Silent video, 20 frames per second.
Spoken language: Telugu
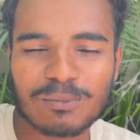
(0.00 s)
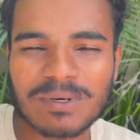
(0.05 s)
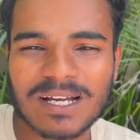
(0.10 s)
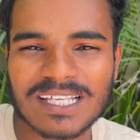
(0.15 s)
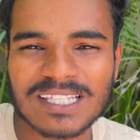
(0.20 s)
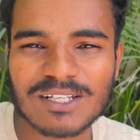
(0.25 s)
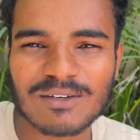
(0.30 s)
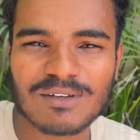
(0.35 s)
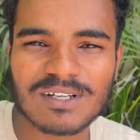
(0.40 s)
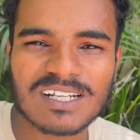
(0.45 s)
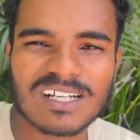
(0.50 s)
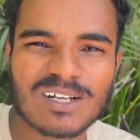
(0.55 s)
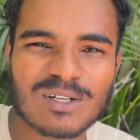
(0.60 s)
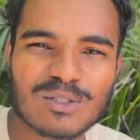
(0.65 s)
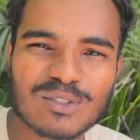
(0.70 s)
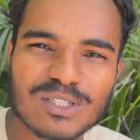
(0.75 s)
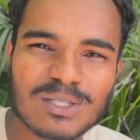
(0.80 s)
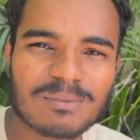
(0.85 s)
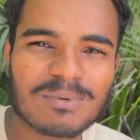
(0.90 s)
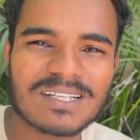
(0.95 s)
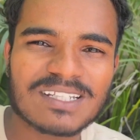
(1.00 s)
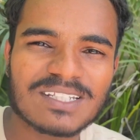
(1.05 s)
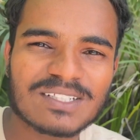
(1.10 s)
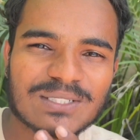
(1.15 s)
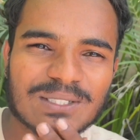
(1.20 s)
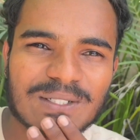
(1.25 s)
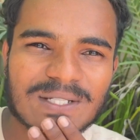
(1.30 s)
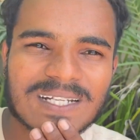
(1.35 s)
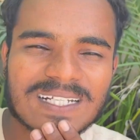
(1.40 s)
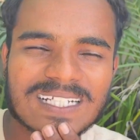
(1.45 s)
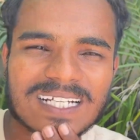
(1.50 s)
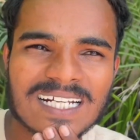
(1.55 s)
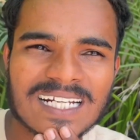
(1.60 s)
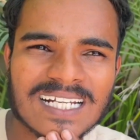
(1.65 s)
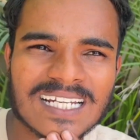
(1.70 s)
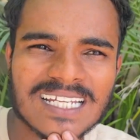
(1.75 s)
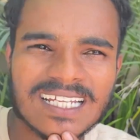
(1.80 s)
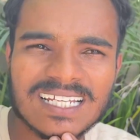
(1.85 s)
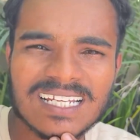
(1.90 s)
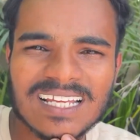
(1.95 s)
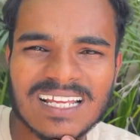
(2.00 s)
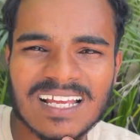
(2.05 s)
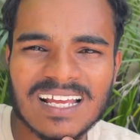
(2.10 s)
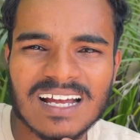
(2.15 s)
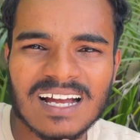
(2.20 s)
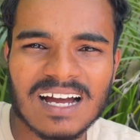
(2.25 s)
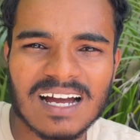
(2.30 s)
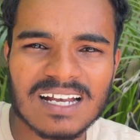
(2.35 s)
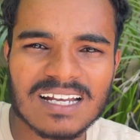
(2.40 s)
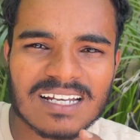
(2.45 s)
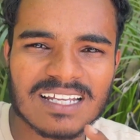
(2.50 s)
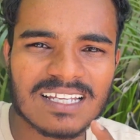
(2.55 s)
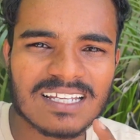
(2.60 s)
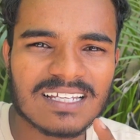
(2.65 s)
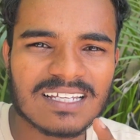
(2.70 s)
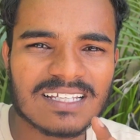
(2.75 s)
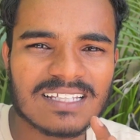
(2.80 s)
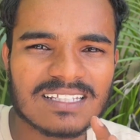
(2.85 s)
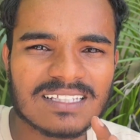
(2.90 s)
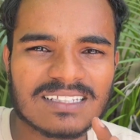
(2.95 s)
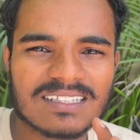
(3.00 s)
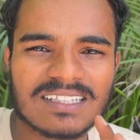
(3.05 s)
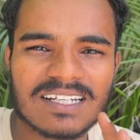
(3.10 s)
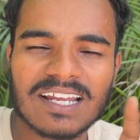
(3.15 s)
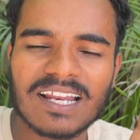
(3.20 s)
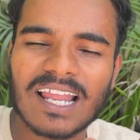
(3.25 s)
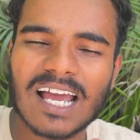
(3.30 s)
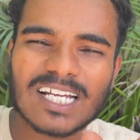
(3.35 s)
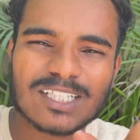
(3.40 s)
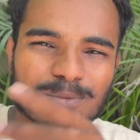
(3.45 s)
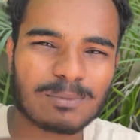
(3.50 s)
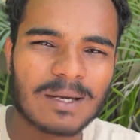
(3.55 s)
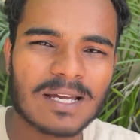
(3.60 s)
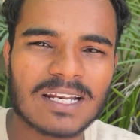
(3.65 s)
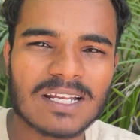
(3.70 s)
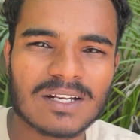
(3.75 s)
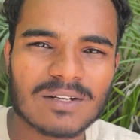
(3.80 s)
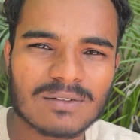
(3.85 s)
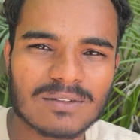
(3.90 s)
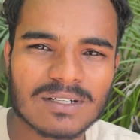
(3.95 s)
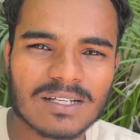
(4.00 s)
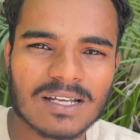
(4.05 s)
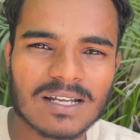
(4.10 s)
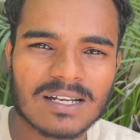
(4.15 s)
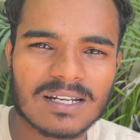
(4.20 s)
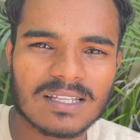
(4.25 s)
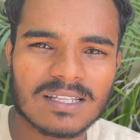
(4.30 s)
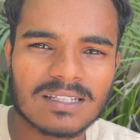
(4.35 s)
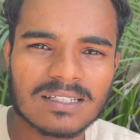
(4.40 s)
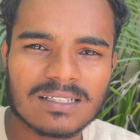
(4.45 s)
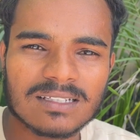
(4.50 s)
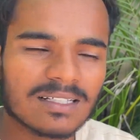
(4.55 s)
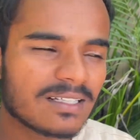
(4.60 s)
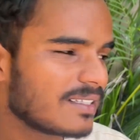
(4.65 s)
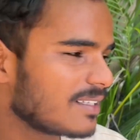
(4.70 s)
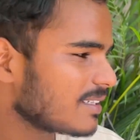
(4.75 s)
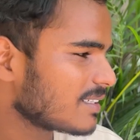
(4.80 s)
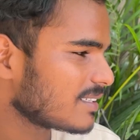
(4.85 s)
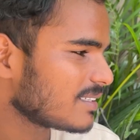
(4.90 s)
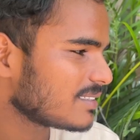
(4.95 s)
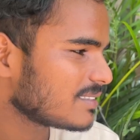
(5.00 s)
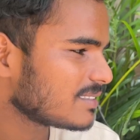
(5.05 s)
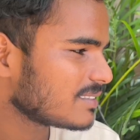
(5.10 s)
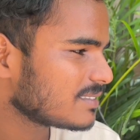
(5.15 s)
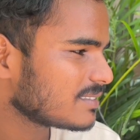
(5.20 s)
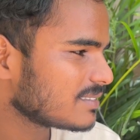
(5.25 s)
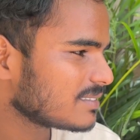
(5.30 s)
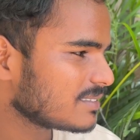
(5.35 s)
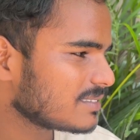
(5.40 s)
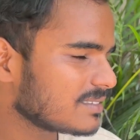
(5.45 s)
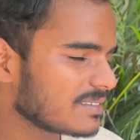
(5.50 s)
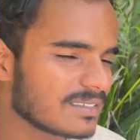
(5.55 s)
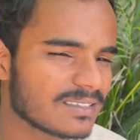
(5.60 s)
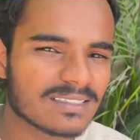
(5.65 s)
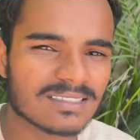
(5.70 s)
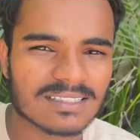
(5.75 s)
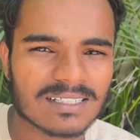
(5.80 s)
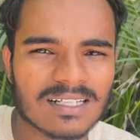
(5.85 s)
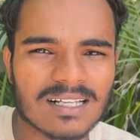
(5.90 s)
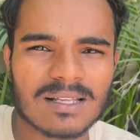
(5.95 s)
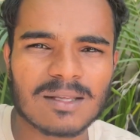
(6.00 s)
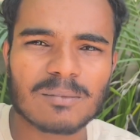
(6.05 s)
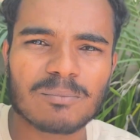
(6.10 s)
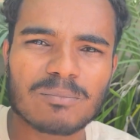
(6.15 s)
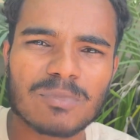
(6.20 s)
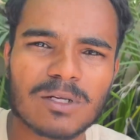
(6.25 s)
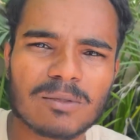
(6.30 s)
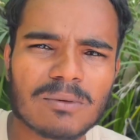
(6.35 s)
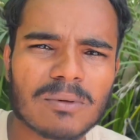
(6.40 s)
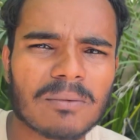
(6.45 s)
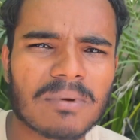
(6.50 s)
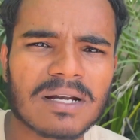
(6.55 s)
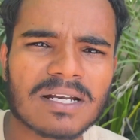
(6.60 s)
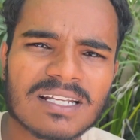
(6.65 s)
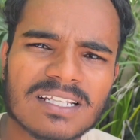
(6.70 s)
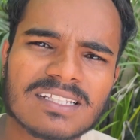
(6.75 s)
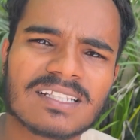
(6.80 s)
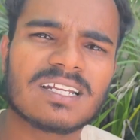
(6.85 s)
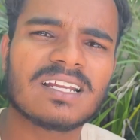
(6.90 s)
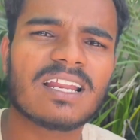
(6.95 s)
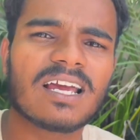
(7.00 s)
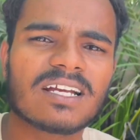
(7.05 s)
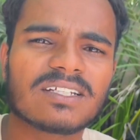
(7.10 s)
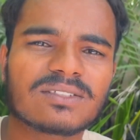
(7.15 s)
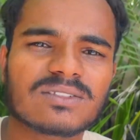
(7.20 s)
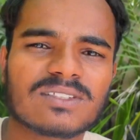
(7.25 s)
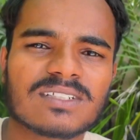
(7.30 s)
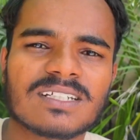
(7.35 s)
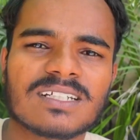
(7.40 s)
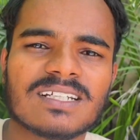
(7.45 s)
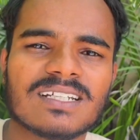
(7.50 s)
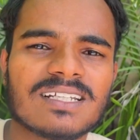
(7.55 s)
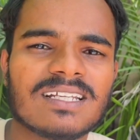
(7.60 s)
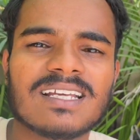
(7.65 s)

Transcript: ఇంకైతే పోయినా కొత్త బండి తీసుకోవడానికి అన్ని అన్నీ త్రీ ల్యాక్స్ పైననే ఉన్నాయి అన్నీ అంతే కదా మినిమం అన్నీ త్రీ ల్యాక్స్ ఉన్నాయి